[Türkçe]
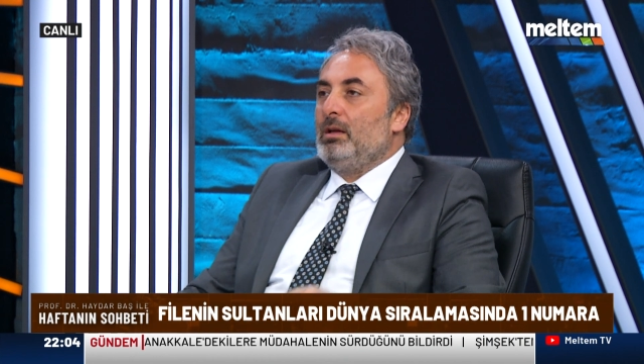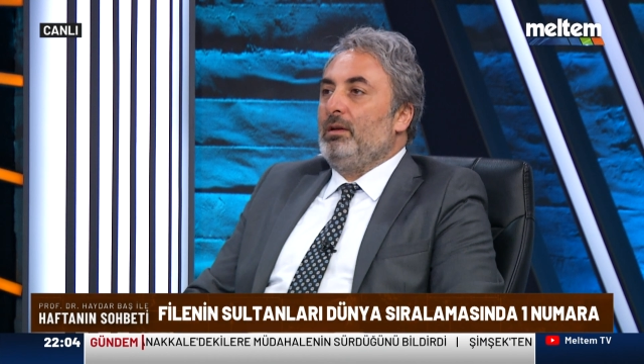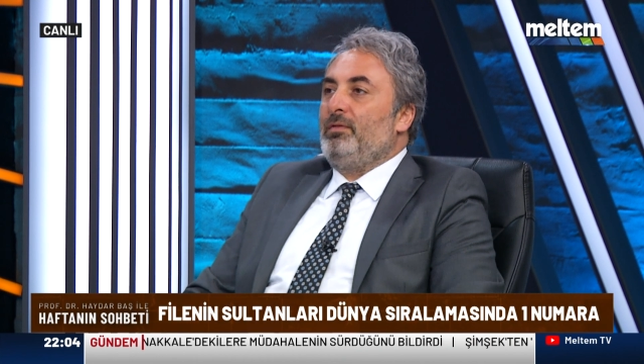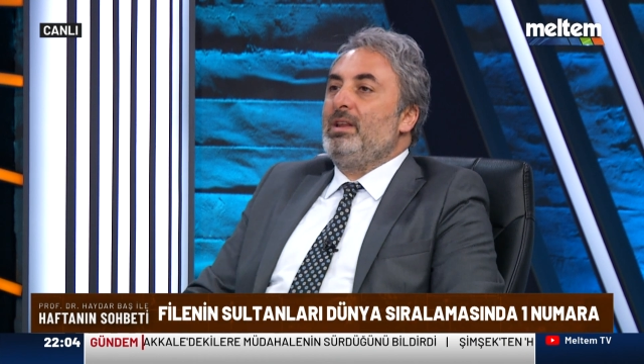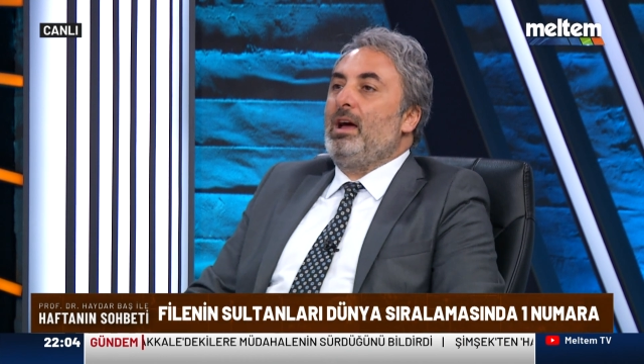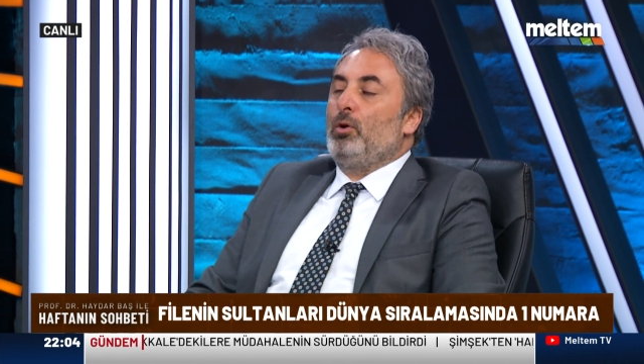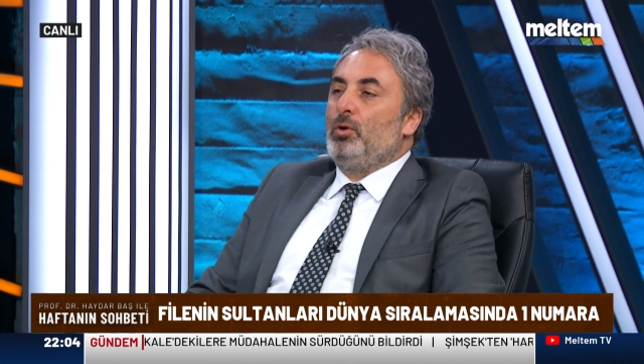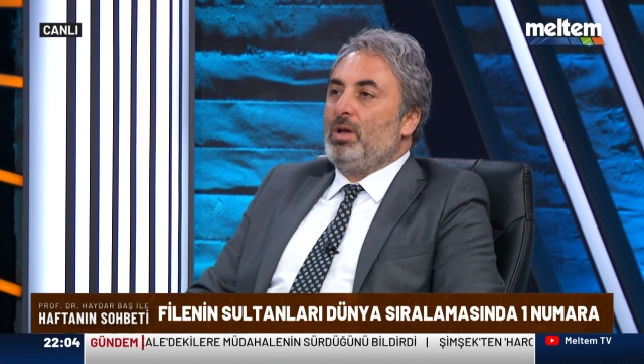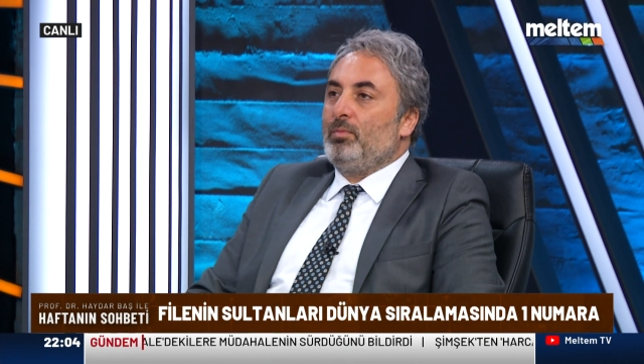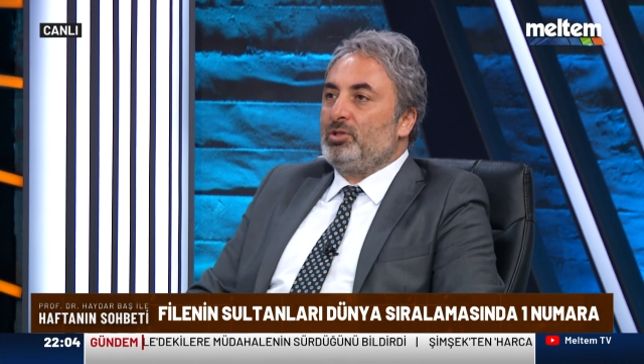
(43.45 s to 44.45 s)
final
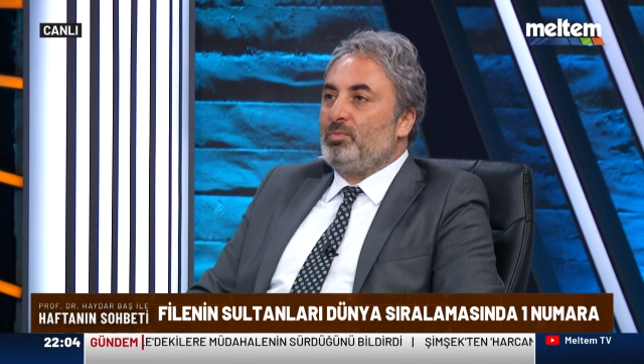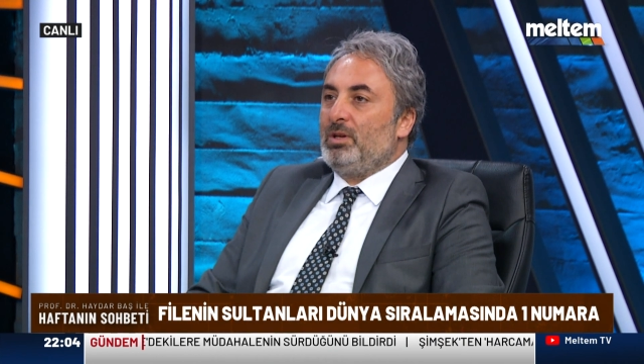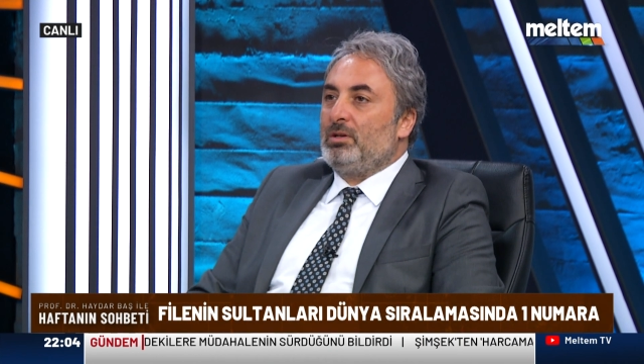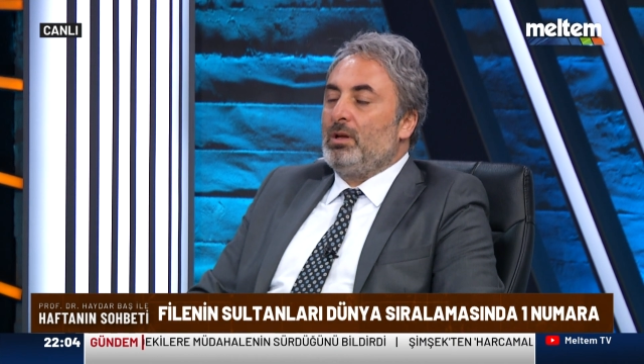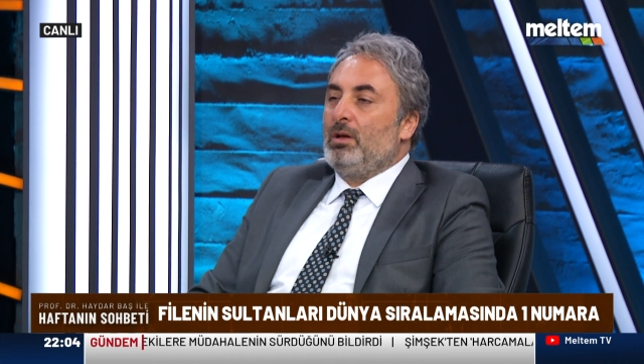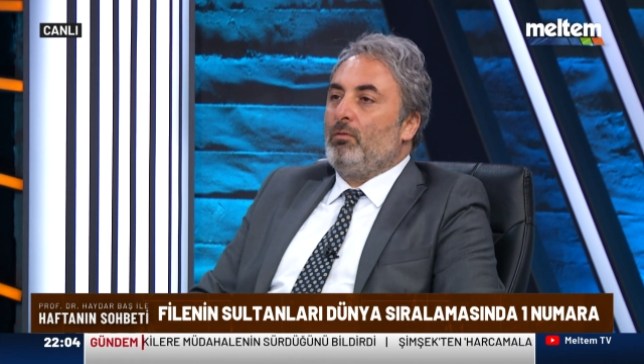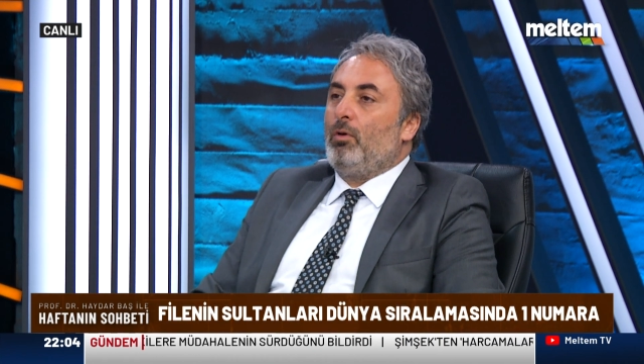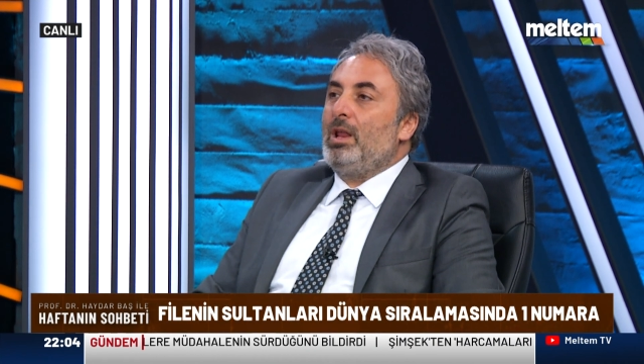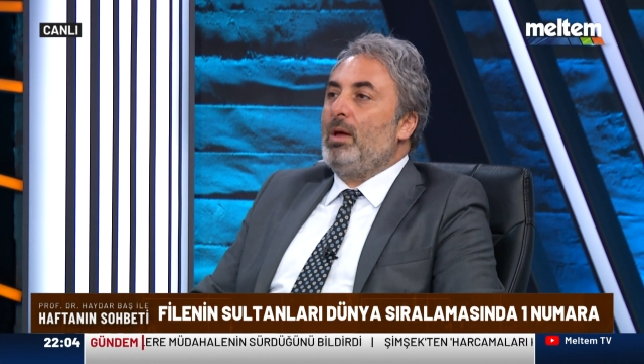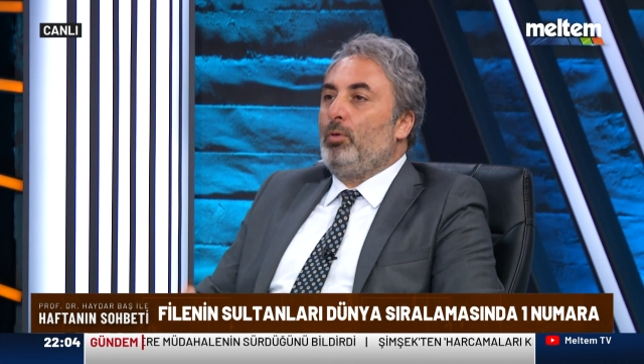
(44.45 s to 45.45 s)
oynamış bir
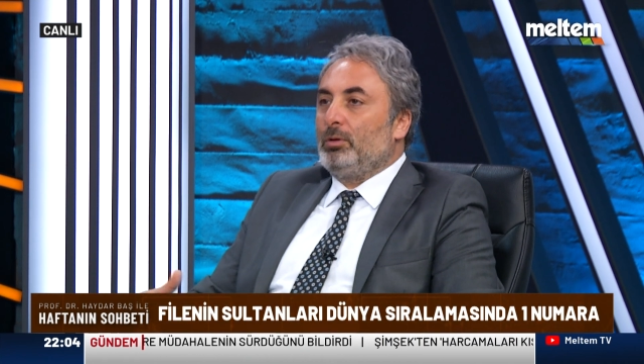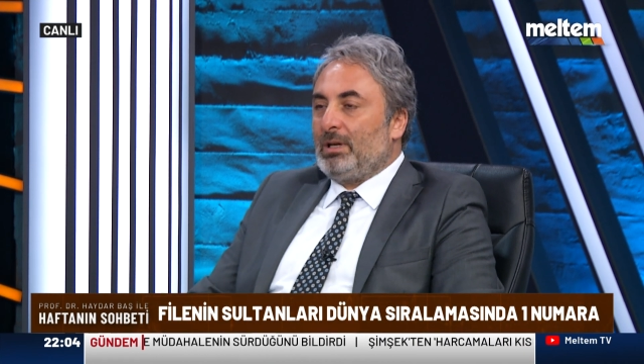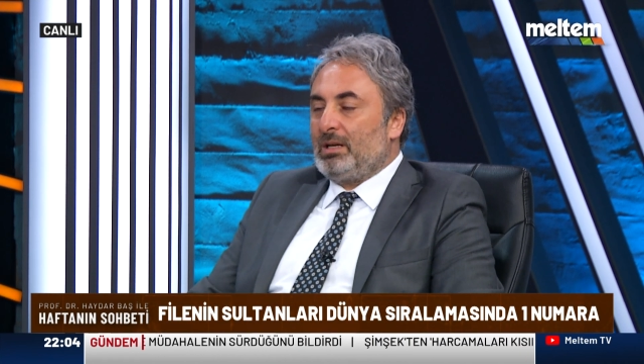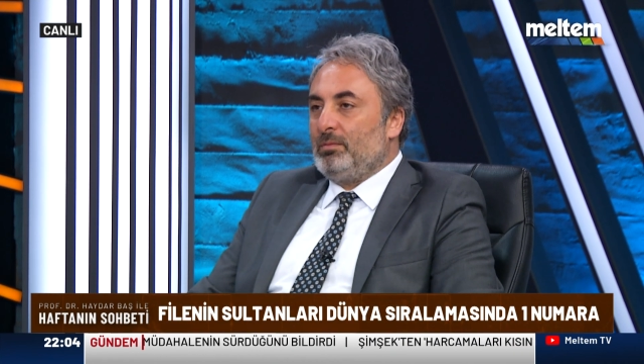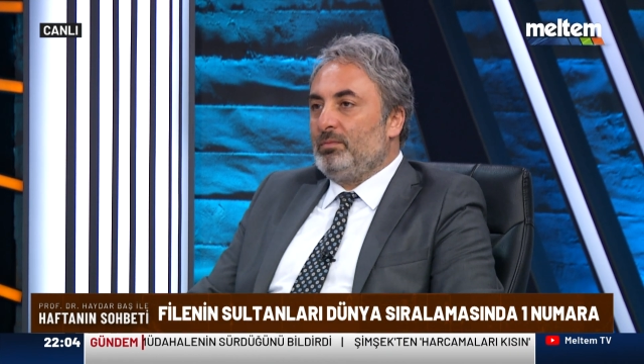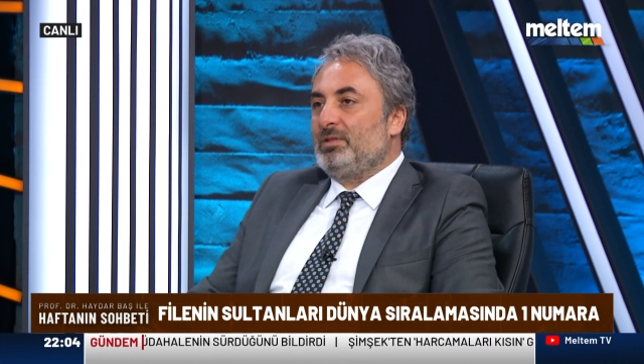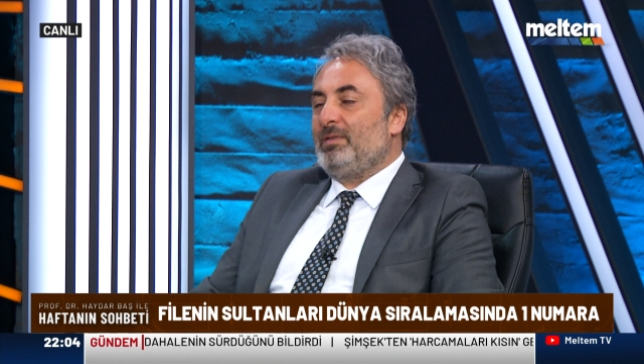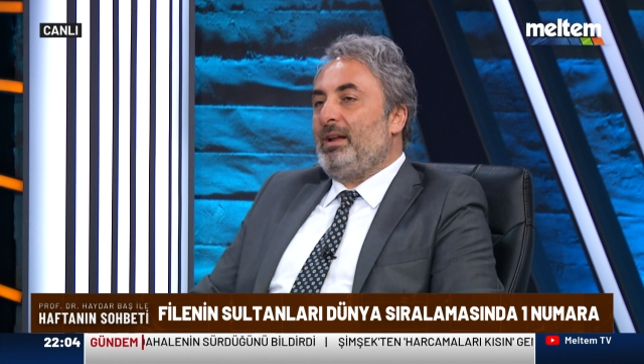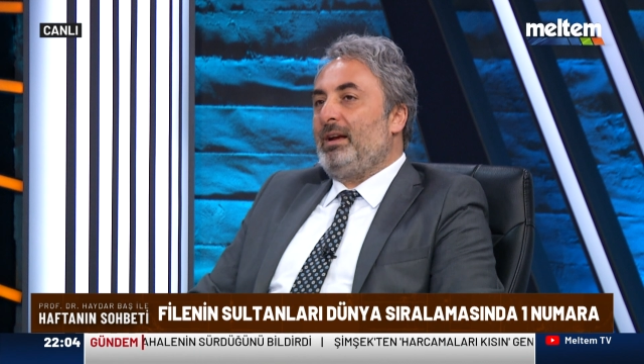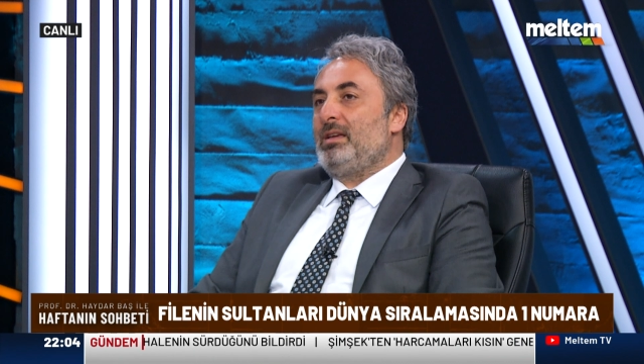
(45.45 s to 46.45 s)
voleybol takımımız
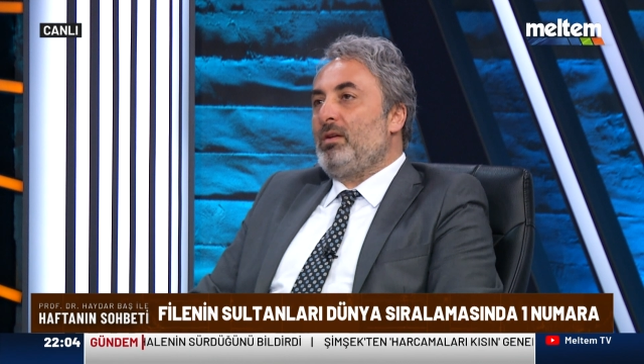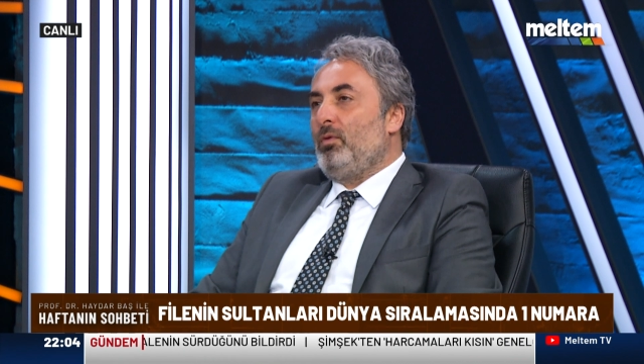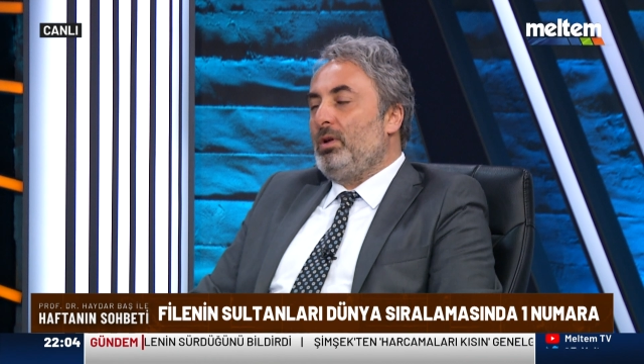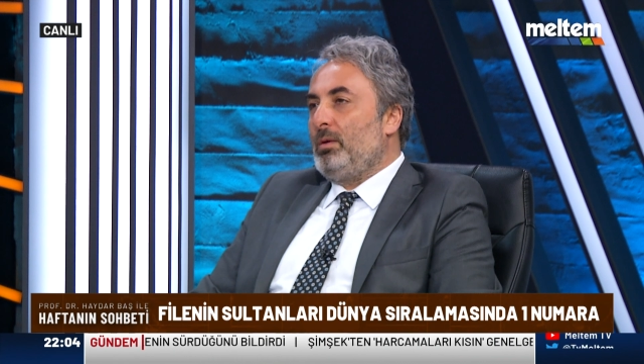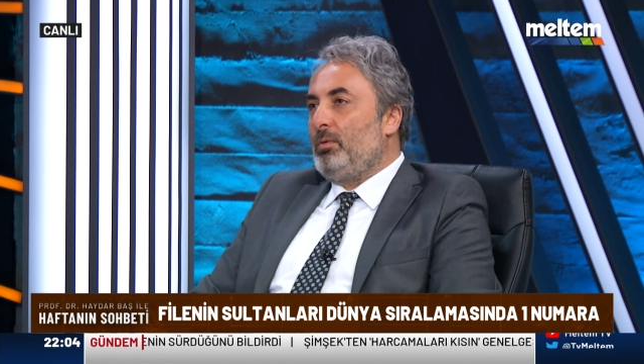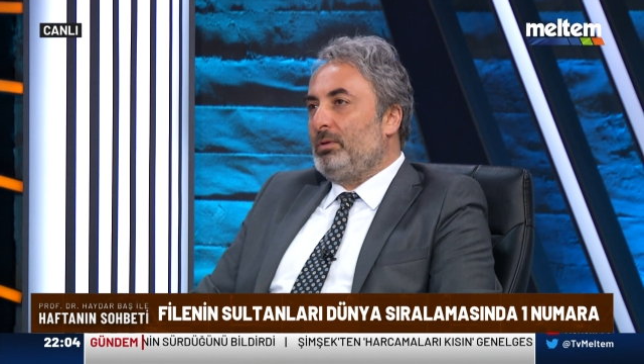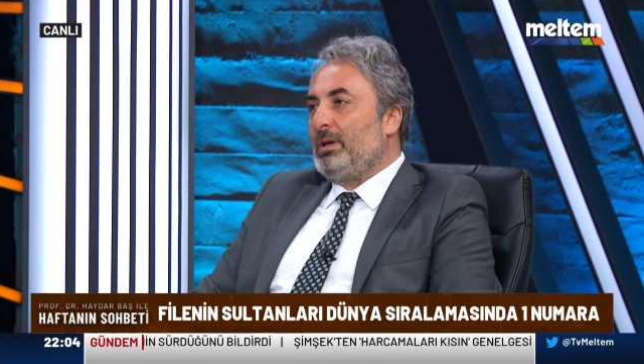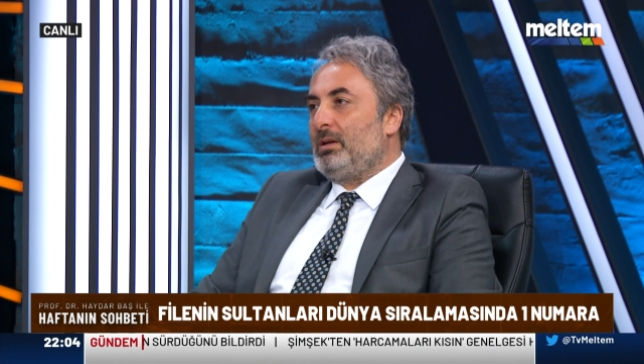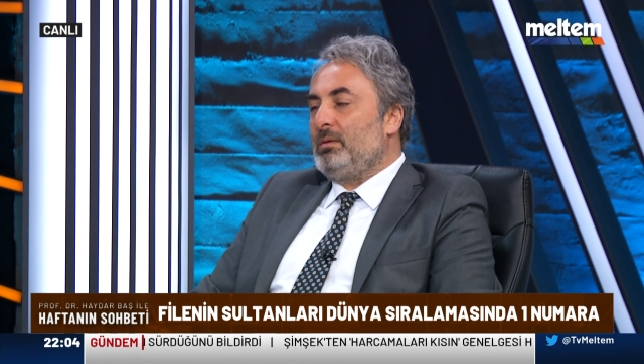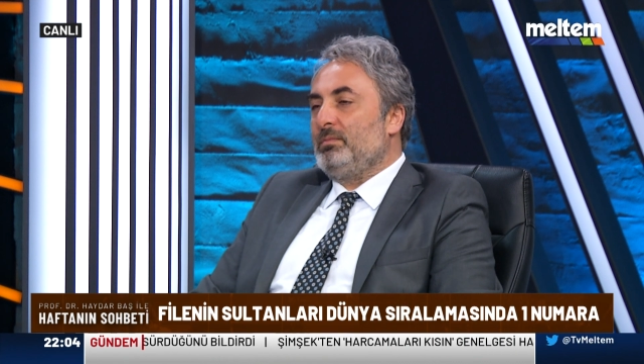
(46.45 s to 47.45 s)
var. Erkek voleybol
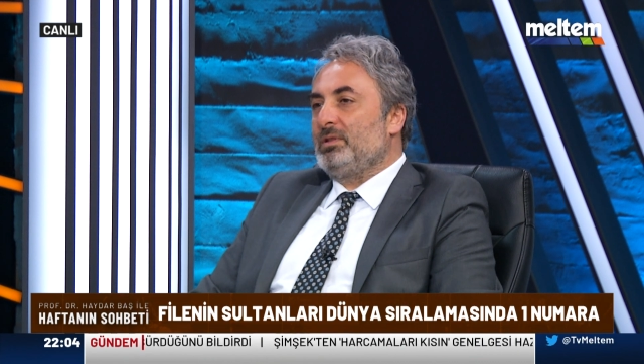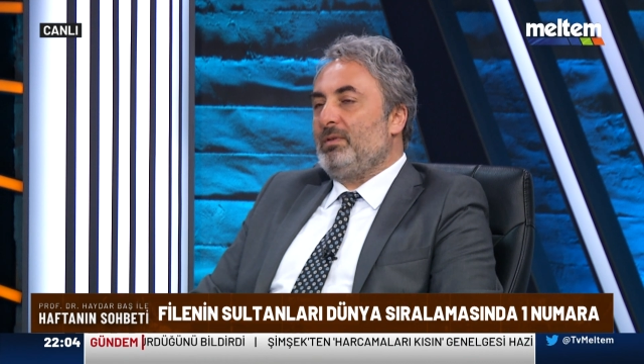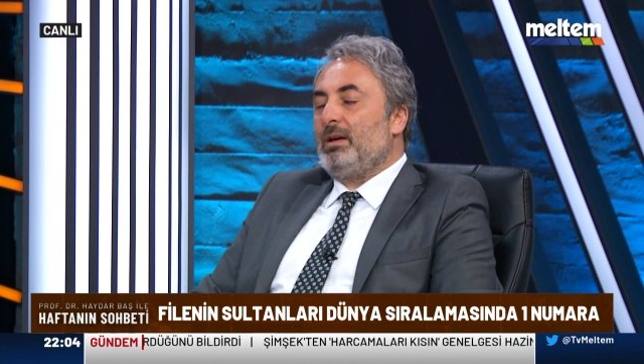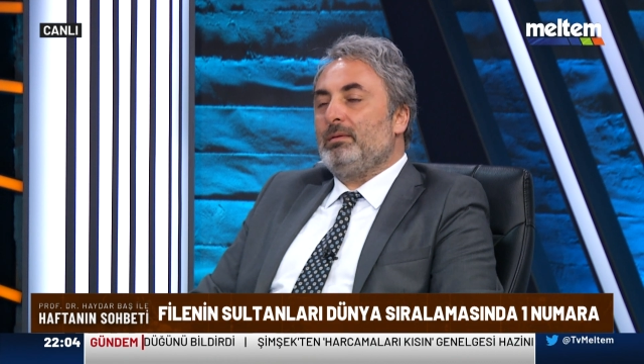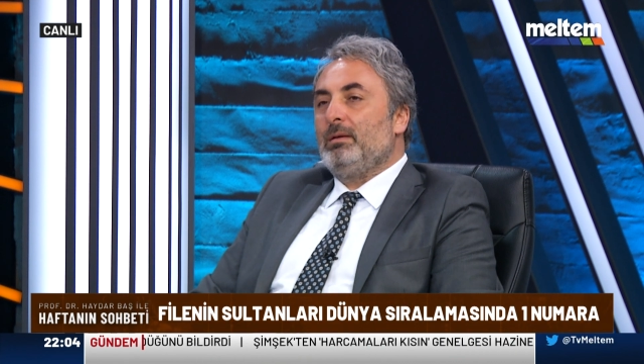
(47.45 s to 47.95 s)
takımımız var.